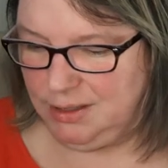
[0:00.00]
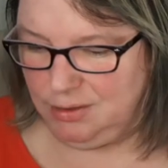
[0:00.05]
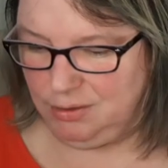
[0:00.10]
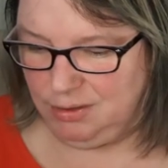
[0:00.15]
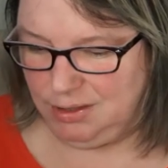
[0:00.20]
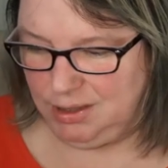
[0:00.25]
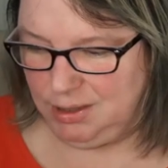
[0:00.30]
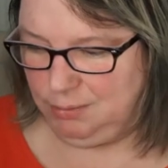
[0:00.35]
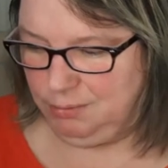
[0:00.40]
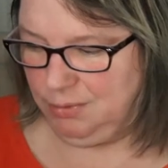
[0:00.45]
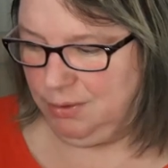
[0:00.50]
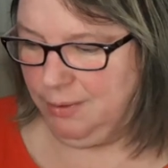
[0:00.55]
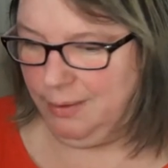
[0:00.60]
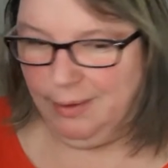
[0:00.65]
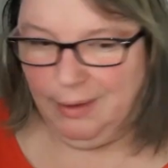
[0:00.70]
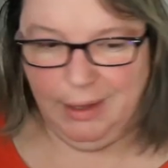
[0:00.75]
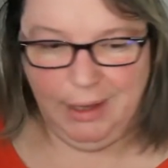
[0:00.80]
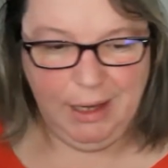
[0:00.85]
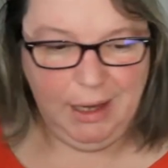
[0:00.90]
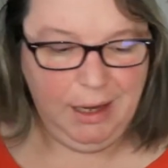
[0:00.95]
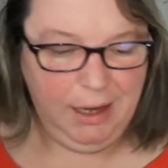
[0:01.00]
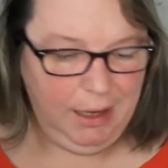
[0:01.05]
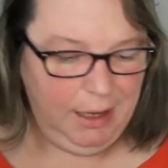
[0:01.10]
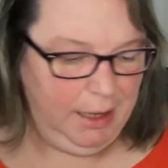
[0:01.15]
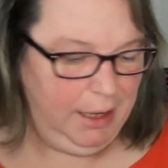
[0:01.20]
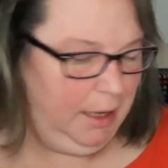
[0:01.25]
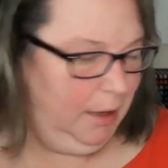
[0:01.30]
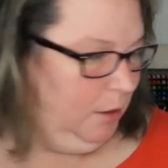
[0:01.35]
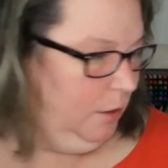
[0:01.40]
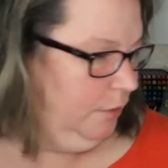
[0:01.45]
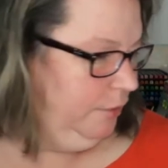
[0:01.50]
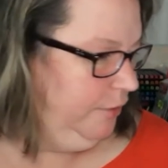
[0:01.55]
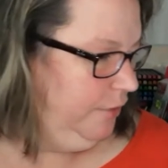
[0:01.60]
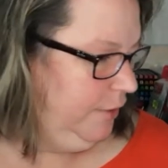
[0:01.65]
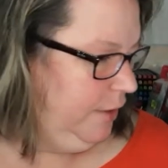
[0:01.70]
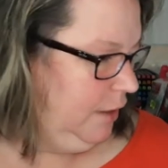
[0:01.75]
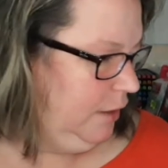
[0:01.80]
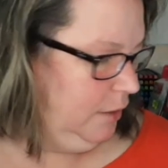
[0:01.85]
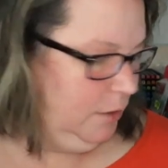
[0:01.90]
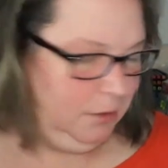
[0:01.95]
centimes. Et
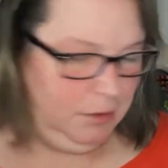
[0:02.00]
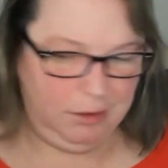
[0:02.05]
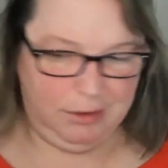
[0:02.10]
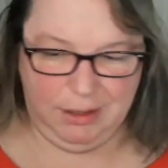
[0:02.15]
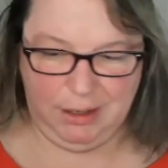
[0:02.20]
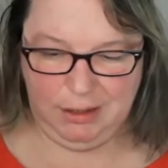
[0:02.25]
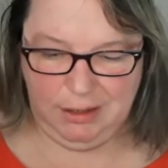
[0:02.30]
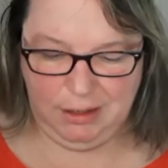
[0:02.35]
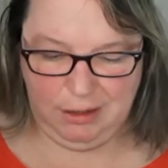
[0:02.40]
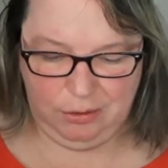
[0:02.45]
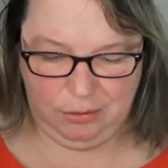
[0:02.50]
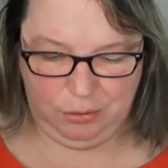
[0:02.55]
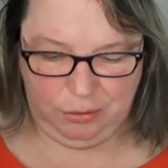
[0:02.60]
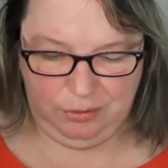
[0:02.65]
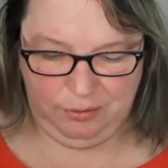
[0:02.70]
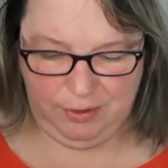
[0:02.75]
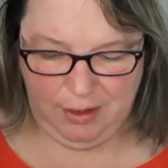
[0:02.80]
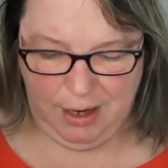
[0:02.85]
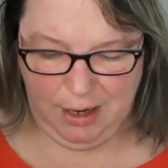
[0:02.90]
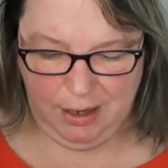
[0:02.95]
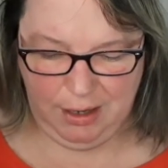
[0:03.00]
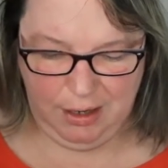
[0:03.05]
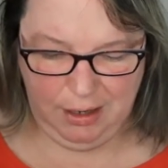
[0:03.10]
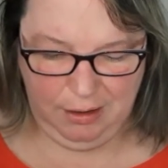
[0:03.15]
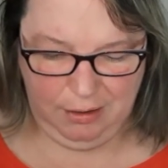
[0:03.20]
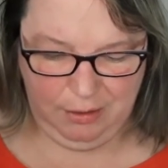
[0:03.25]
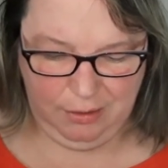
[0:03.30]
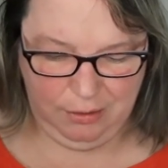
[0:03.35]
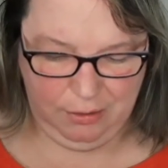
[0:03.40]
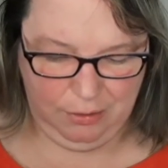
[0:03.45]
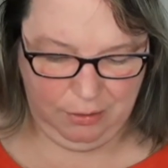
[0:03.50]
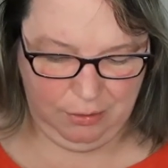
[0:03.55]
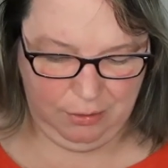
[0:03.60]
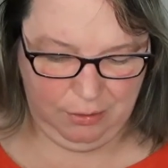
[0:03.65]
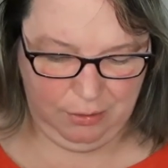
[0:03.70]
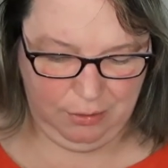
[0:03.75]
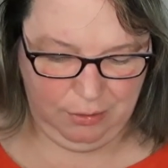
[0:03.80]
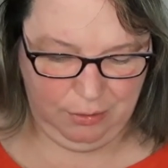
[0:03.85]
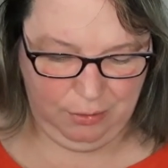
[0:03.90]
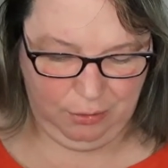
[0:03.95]
enfin, euh, dernière trouvaille.
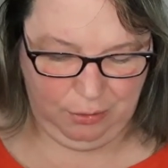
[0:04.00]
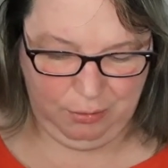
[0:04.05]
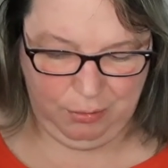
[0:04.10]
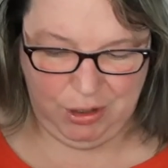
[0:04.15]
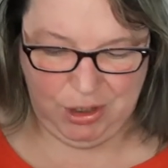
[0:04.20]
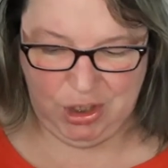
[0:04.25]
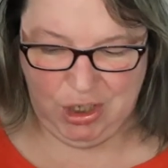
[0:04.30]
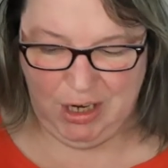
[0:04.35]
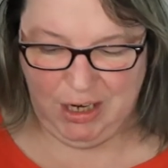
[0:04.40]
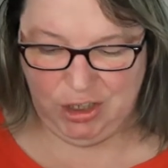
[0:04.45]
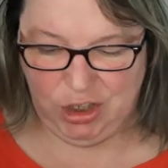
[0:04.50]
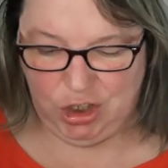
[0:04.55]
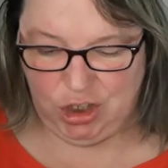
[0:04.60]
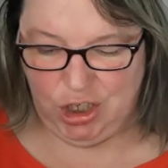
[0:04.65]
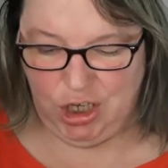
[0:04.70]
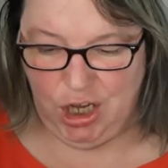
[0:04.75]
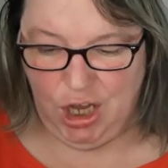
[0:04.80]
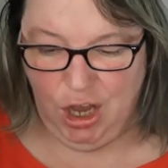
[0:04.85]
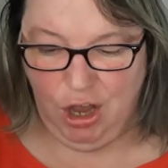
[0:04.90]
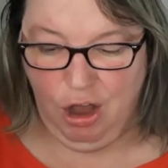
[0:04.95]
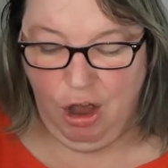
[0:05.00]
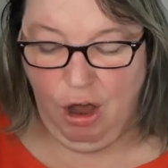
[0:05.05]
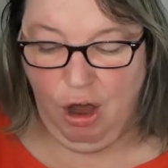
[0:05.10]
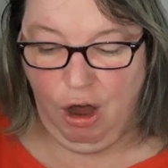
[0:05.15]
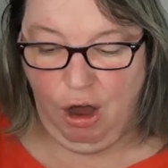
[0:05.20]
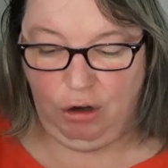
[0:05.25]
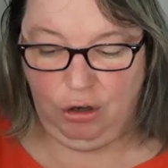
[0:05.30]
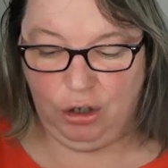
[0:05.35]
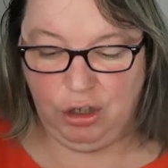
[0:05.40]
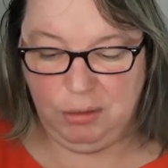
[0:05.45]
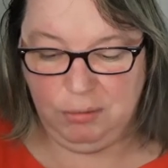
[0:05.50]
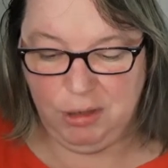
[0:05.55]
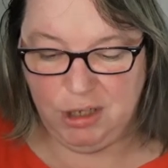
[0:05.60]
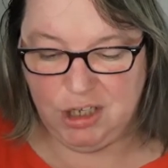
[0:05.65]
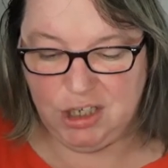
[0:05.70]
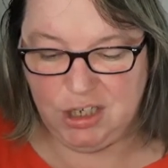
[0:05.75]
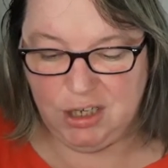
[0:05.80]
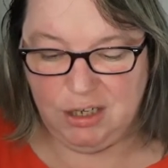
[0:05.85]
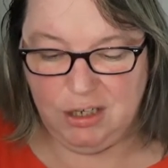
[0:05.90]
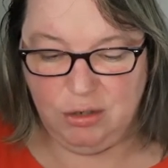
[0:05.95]
Euh, donc moi, je l'ai acheté. Alors ils
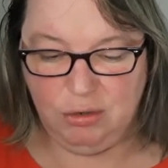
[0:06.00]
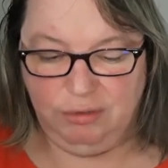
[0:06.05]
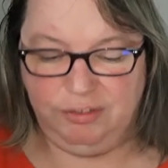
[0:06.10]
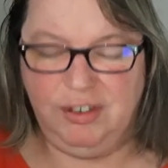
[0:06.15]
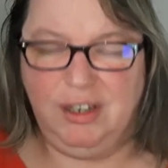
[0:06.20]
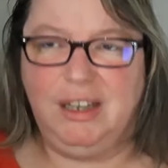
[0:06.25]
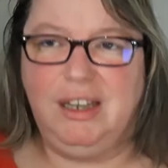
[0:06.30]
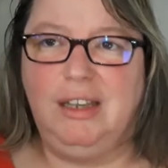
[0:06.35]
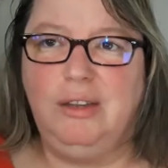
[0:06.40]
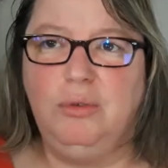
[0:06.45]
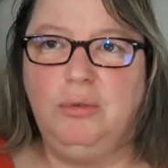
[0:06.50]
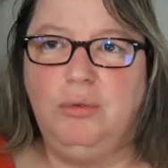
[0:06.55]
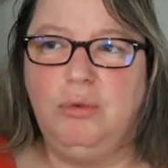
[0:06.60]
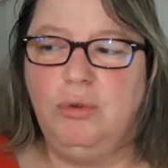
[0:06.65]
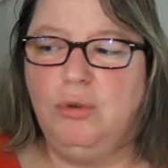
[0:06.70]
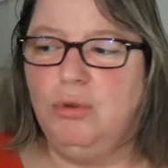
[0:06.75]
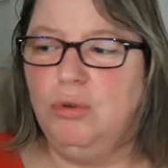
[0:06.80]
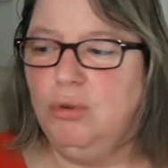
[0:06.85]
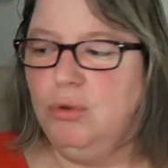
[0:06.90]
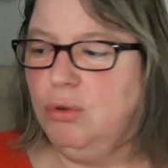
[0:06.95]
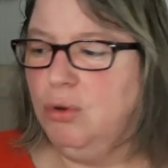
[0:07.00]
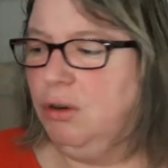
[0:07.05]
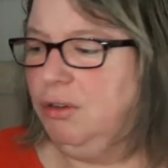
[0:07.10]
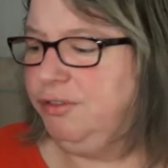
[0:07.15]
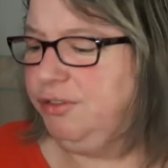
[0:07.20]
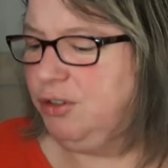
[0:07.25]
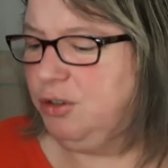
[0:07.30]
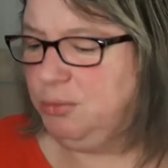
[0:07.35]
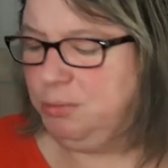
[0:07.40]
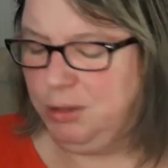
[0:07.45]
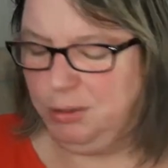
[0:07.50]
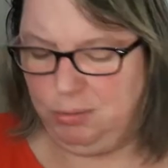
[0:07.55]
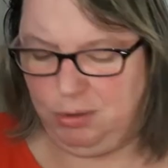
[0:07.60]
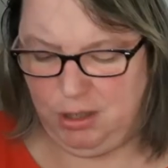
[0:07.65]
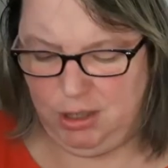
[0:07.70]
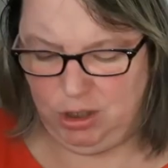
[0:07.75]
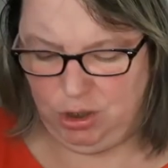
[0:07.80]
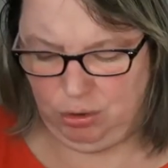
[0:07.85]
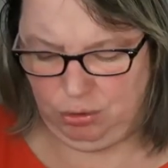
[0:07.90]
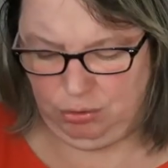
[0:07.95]
mettent ça, ils ont fait un rayon enfant
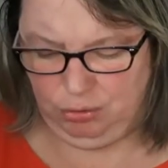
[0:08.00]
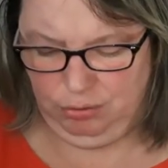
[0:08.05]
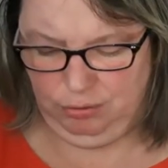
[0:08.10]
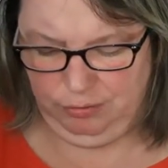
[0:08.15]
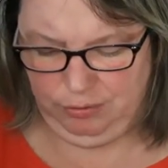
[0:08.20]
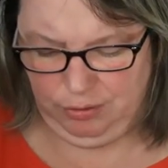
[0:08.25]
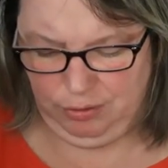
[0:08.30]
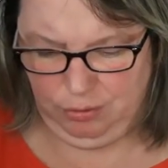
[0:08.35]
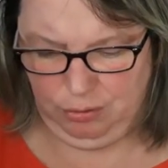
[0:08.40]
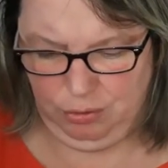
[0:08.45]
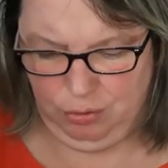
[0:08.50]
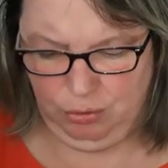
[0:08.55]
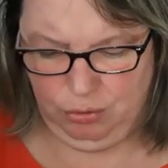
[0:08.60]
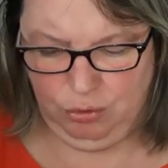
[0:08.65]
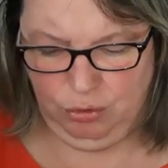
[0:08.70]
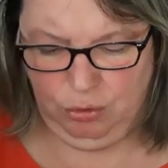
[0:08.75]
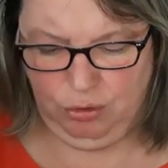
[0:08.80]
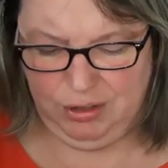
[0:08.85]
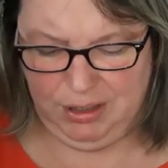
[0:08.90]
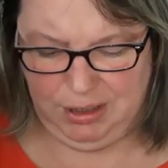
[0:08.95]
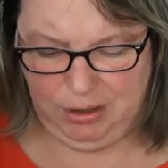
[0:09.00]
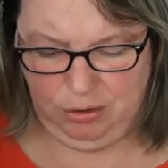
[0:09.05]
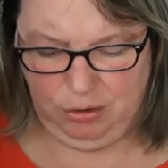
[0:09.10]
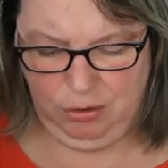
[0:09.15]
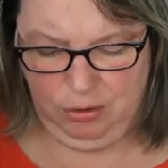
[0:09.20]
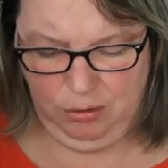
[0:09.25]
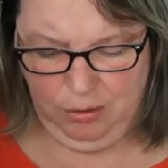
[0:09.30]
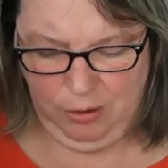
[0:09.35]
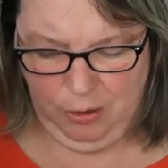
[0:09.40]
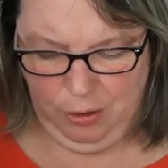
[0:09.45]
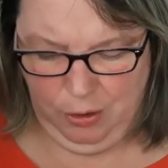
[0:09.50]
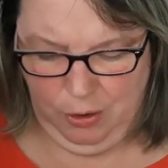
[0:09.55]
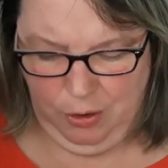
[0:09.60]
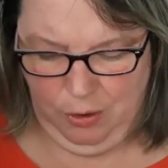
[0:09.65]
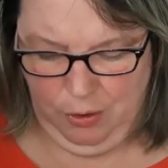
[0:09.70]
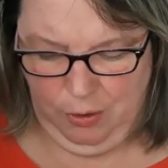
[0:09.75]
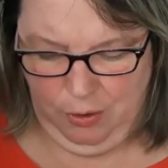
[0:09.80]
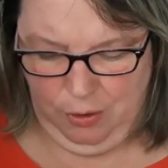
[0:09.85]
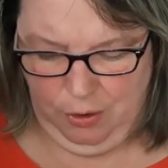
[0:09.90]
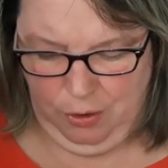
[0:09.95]
bébé, je trouve, en déco.
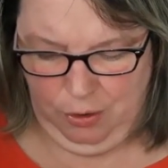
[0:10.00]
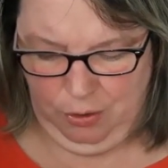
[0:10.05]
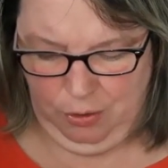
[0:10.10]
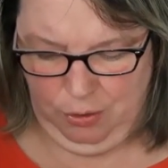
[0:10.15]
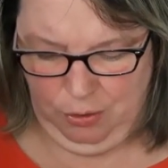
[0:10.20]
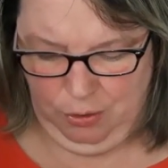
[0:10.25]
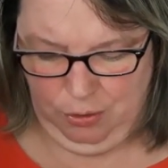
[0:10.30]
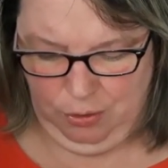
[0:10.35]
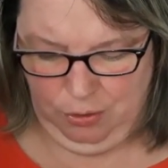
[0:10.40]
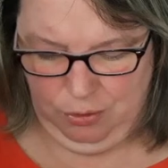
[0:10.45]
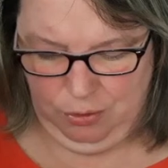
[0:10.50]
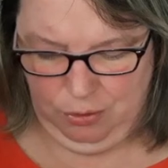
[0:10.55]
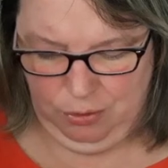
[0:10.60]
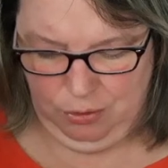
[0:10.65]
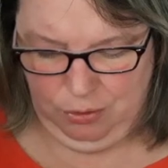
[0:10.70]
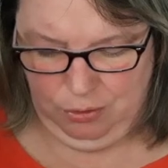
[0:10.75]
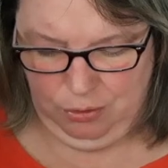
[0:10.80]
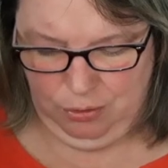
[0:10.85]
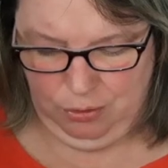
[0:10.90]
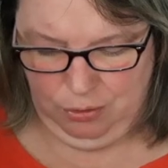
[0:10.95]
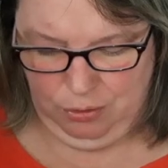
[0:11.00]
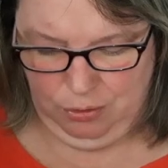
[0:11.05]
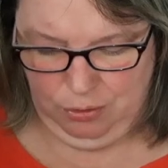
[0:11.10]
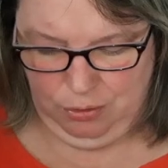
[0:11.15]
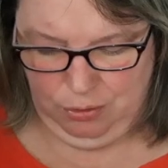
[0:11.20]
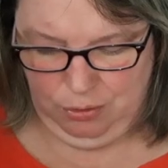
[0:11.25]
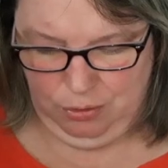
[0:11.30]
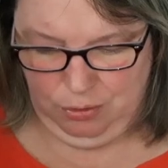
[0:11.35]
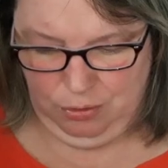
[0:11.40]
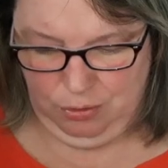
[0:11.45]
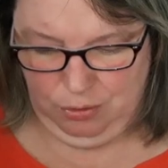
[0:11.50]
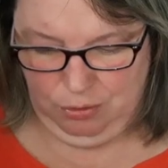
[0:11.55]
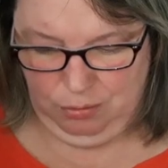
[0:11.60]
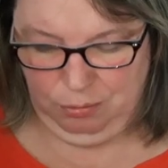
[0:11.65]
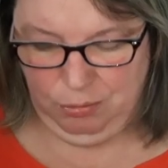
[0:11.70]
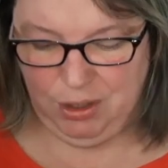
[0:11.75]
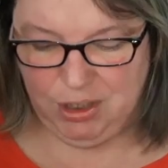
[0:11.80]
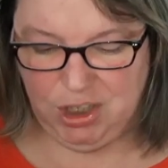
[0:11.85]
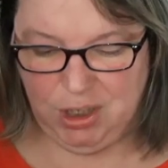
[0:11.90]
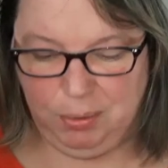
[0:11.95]
Euh...
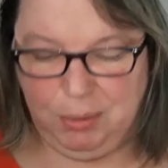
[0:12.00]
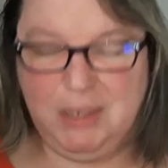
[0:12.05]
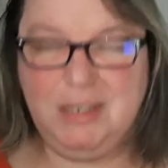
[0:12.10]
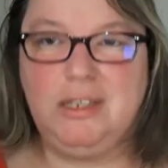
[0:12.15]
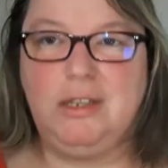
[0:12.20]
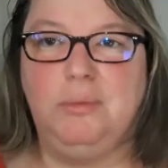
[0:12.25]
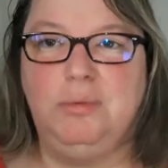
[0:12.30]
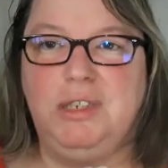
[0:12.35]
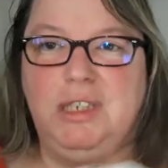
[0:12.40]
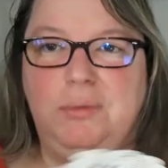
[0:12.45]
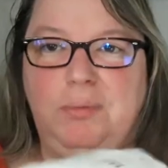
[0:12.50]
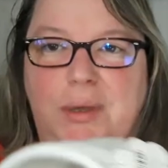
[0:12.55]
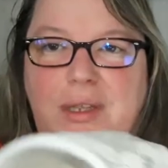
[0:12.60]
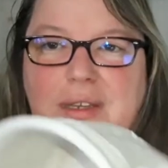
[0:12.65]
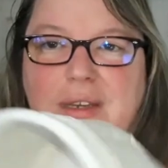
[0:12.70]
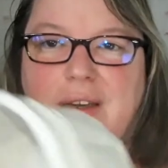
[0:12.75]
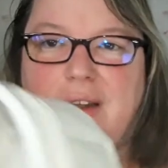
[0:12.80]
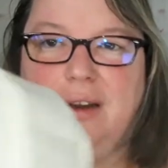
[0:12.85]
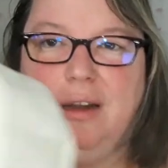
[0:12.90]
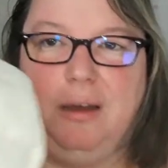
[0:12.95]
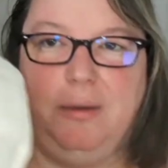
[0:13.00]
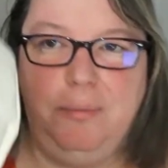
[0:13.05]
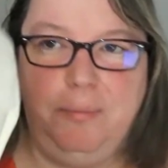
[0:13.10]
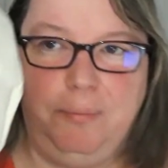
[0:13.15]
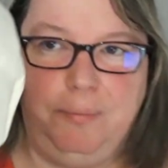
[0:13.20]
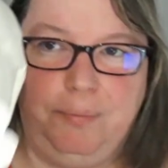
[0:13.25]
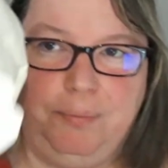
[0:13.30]
Moi, j'ai pris cette petite panière là